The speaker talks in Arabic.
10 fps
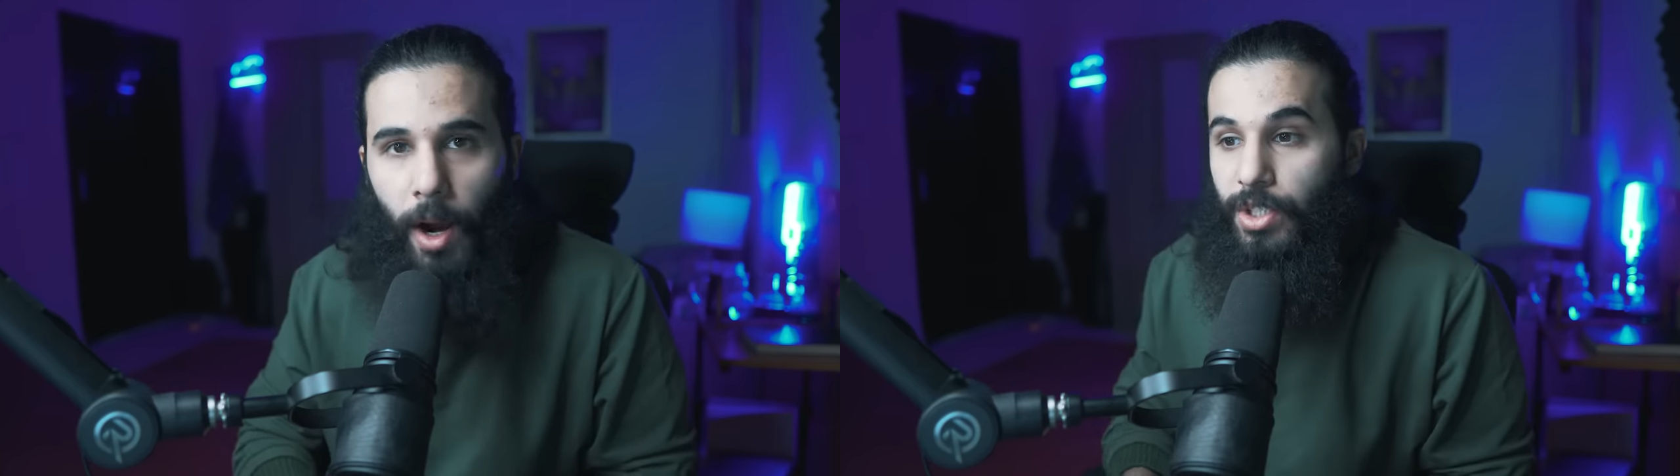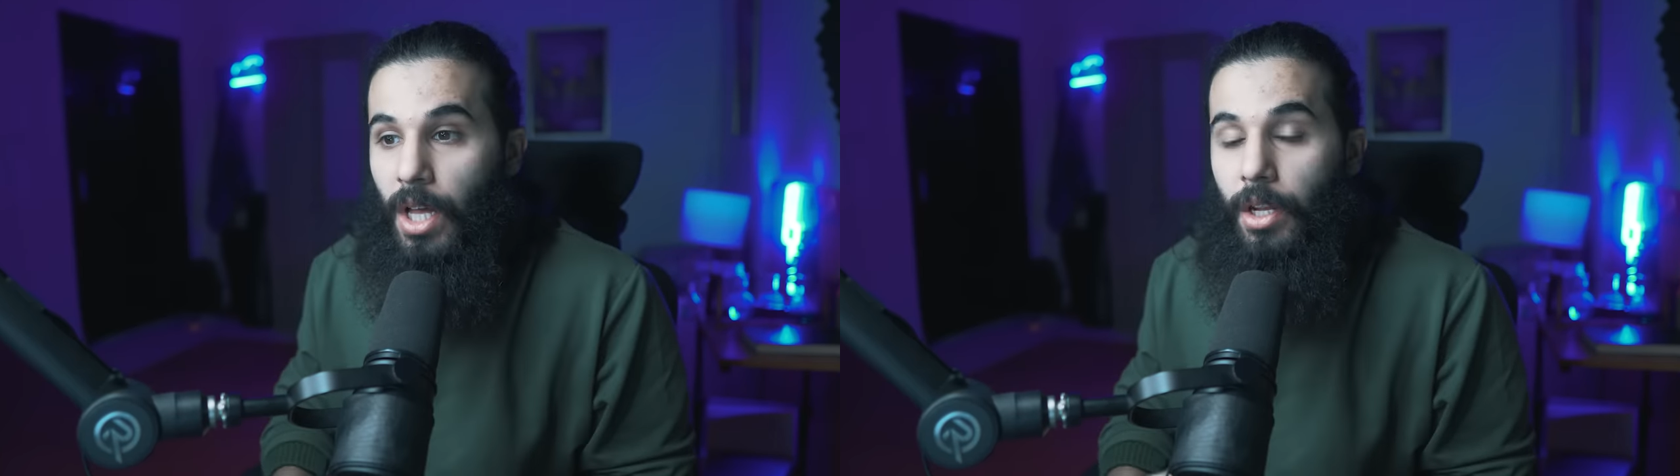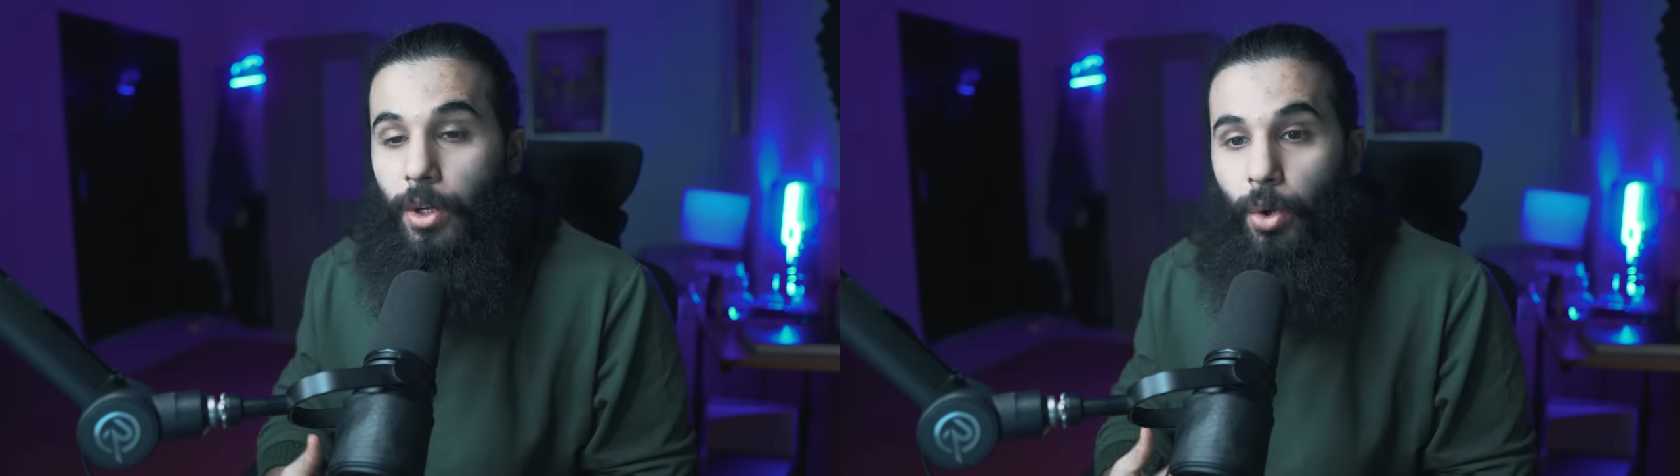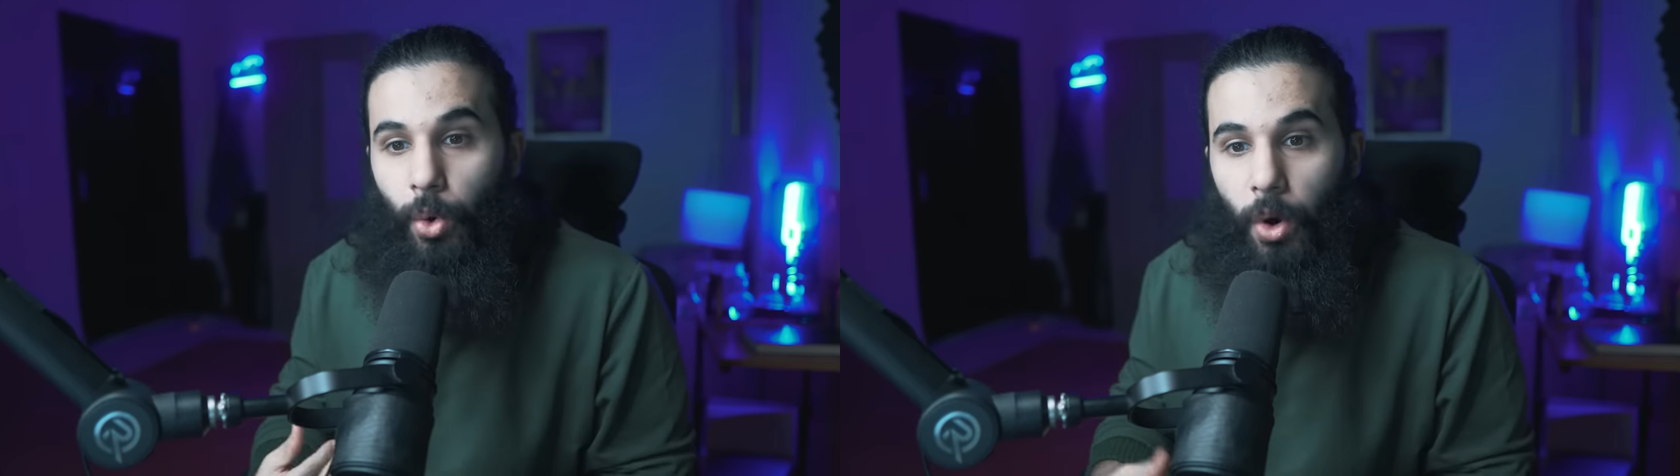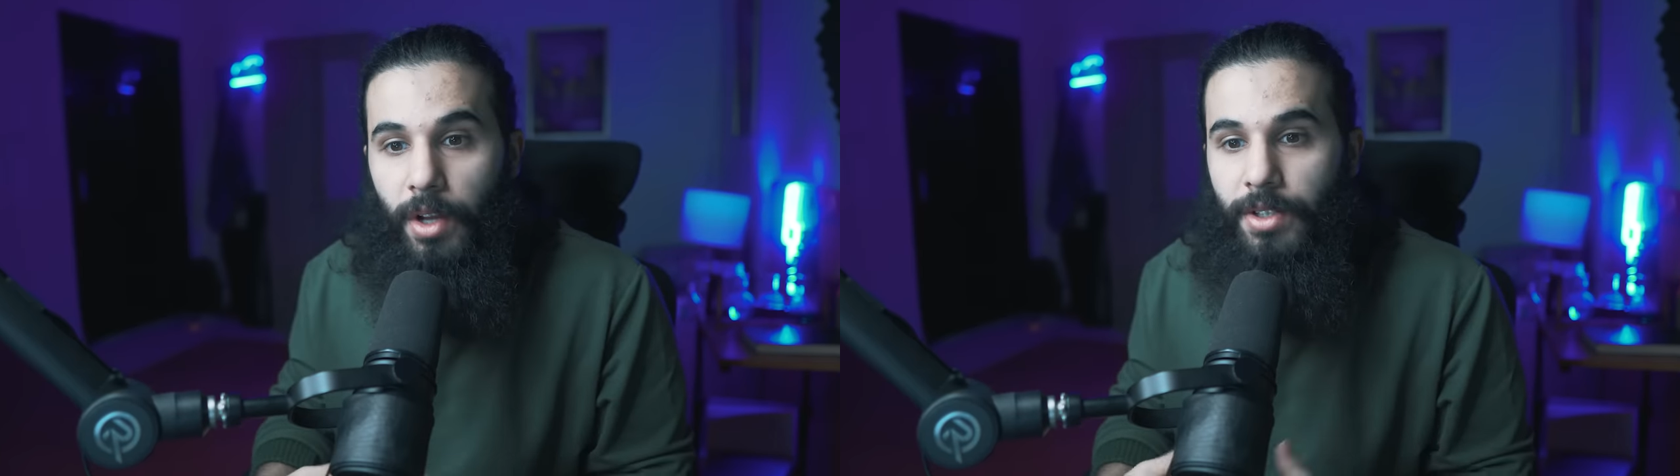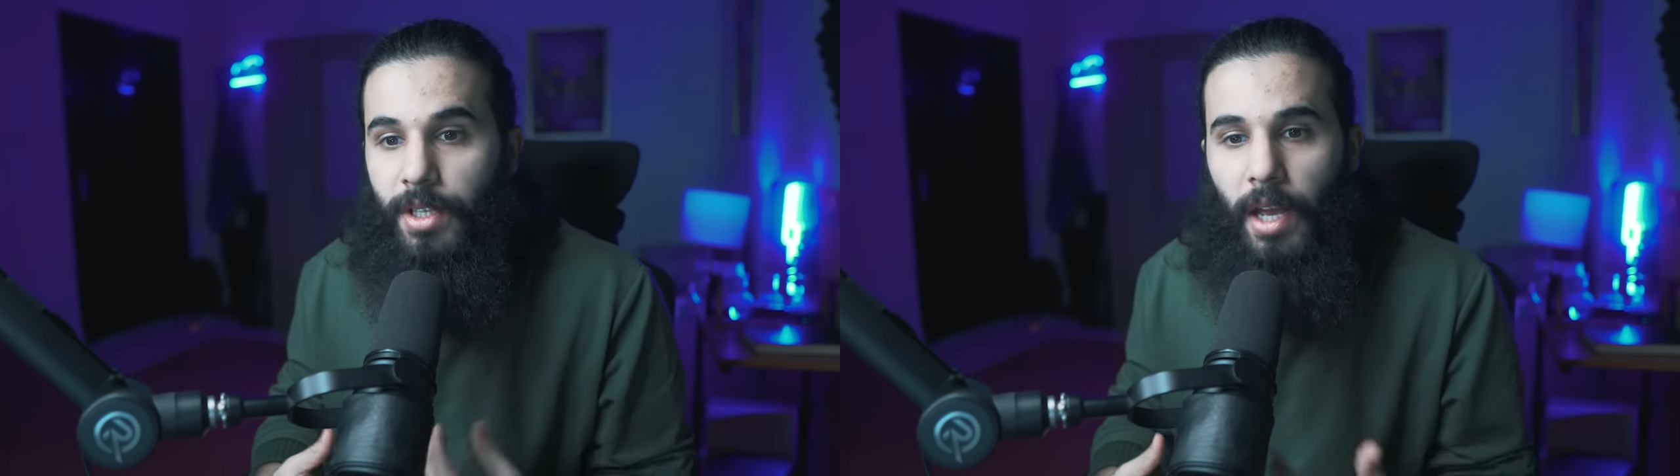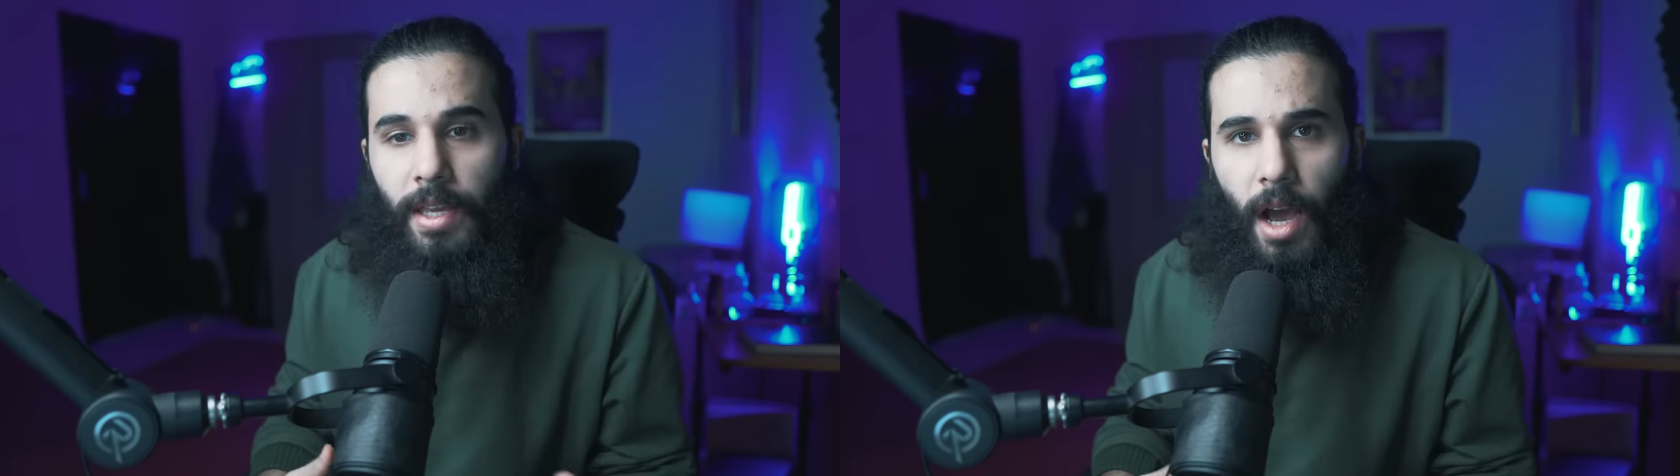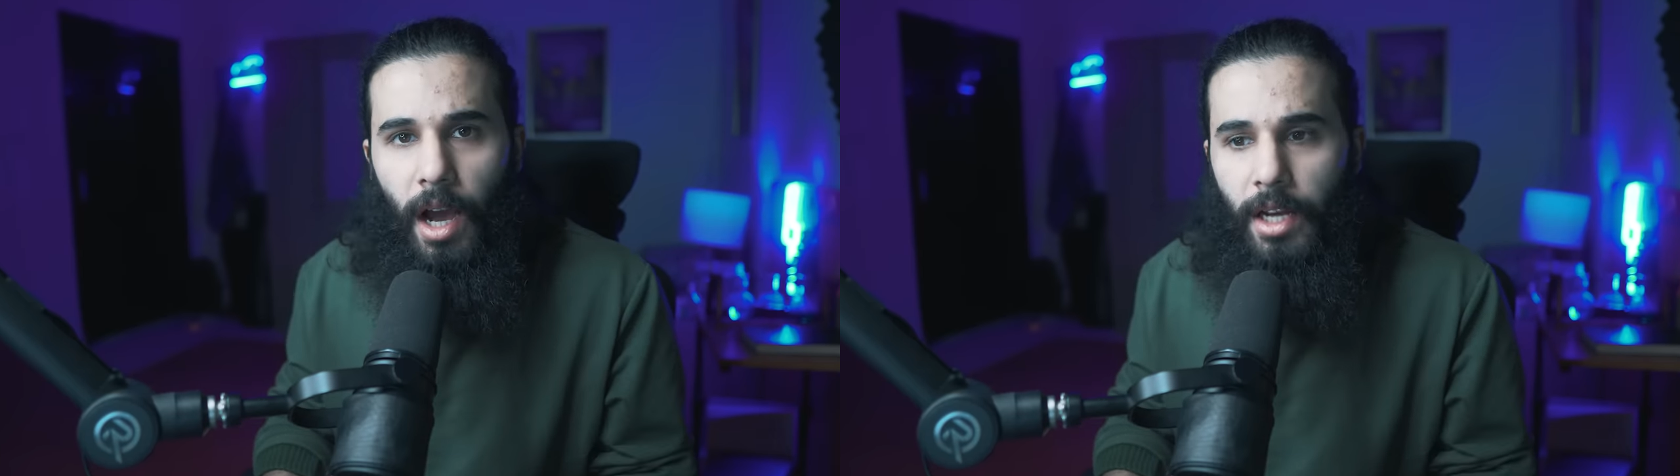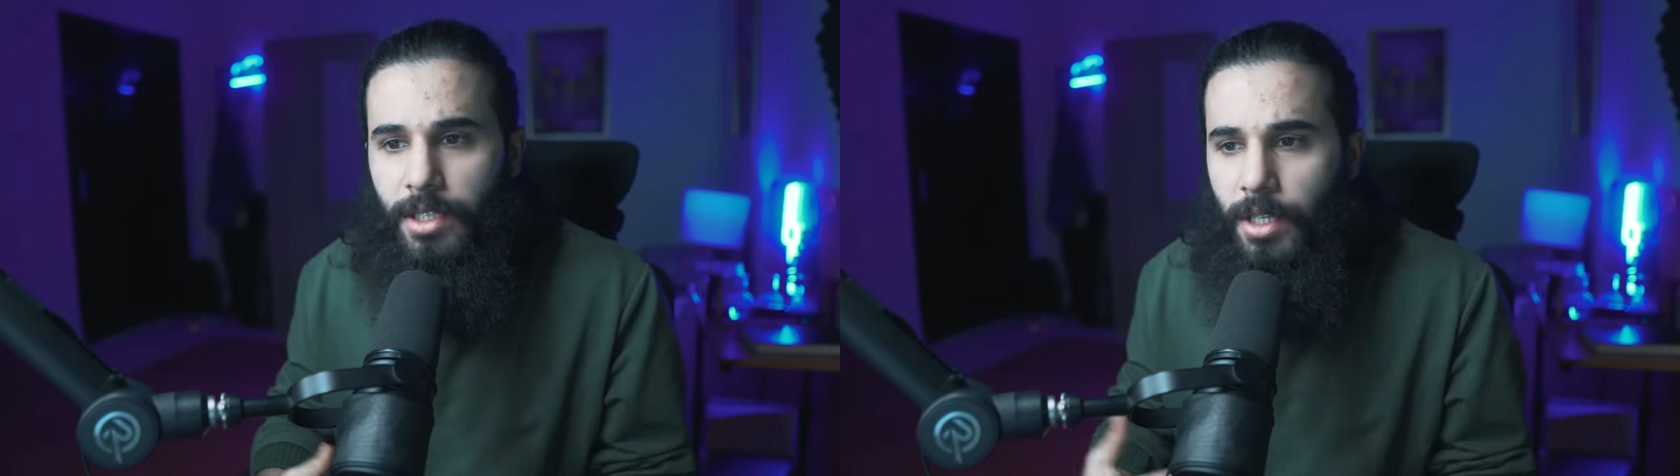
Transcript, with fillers: صار يروح عند أي أحد